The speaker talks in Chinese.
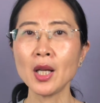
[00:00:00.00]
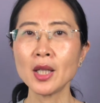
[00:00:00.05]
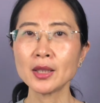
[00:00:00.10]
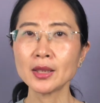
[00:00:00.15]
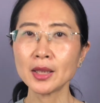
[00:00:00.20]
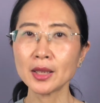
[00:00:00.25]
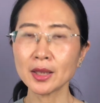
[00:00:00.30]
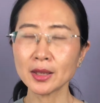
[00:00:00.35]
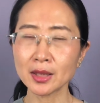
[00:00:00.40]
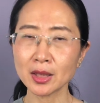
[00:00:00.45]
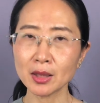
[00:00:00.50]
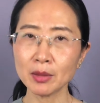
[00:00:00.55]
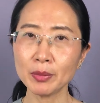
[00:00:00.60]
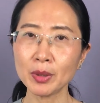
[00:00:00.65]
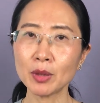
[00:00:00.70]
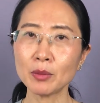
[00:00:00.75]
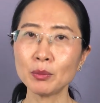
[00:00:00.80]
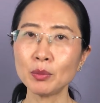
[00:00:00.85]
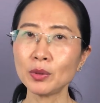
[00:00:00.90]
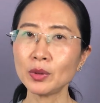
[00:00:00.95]
这个疾
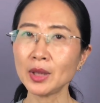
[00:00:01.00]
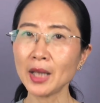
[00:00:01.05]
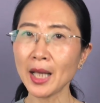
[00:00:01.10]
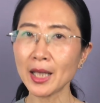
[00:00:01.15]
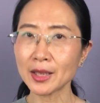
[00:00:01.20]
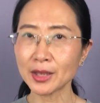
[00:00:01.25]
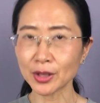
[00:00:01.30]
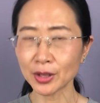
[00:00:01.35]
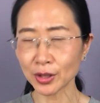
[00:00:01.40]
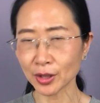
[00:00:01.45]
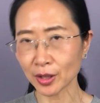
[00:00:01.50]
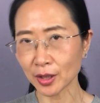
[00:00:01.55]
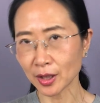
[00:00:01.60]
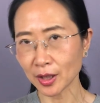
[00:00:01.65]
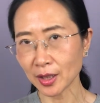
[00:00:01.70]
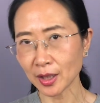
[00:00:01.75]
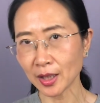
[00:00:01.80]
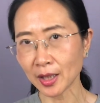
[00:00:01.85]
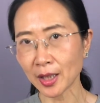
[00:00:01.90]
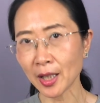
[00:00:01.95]
病不但是可
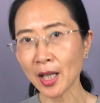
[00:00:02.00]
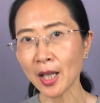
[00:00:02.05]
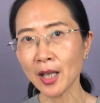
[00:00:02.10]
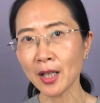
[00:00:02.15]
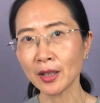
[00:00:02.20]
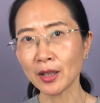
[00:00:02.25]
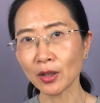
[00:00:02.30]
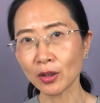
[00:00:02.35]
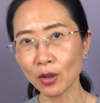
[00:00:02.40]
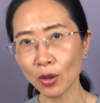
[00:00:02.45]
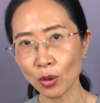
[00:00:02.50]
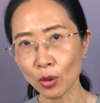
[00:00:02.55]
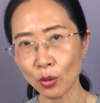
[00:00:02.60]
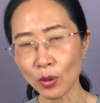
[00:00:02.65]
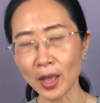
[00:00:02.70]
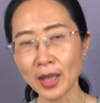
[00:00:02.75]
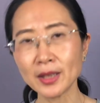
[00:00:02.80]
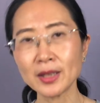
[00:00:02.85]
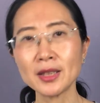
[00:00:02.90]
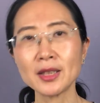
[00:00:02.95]
以能够
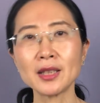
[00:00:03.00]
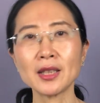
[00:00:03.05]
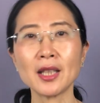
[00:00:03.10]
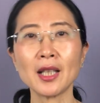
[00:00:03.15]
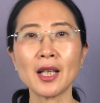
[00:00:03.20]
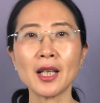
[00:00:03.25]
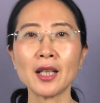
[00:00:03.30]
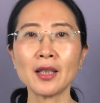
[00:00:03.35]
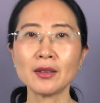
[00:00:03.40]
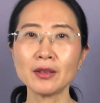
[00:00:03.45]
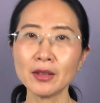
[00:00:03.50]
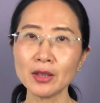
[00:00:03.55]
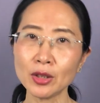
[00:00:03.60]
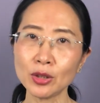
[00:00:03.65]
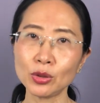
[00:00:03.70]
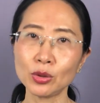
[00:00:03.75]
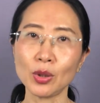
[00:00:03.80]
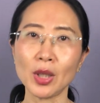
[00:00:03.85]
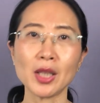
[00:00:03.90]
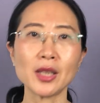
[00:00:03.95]
缓解、逆
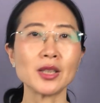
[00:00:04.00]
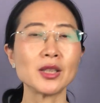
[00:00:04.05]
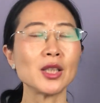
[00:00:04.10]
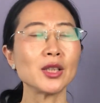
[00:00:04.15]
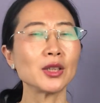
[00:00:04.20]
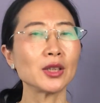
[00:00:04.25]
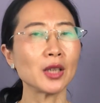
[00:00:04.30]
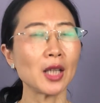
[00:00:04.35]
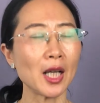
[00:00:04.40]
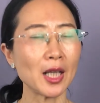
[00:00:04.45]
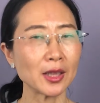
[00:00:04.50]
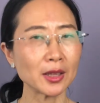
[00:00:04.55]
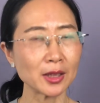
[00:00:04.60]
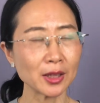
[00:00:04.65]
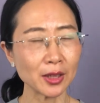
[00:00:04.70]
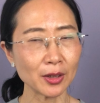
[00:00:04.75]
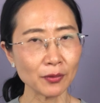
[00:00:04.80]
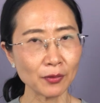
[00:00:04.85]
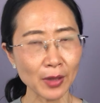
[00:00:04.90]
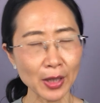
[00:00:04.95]
转，甚至还是可
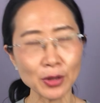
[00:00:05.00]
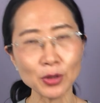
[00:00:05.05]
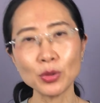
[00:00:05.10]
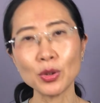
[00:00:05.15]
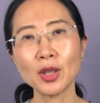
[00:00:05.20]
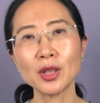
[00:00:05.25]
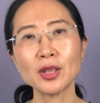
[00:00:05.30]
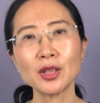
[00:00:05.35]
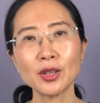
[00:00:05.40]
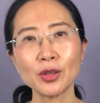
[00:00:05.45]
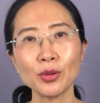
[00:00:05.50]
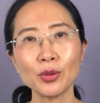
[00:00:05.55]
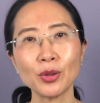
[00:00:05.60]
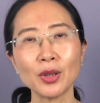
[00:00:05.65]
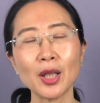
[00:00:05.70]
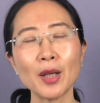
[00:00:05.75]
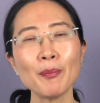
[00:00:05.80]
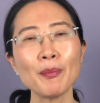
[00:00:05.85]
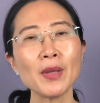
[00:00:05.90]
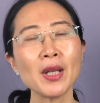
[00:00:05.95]
以完全治愈的。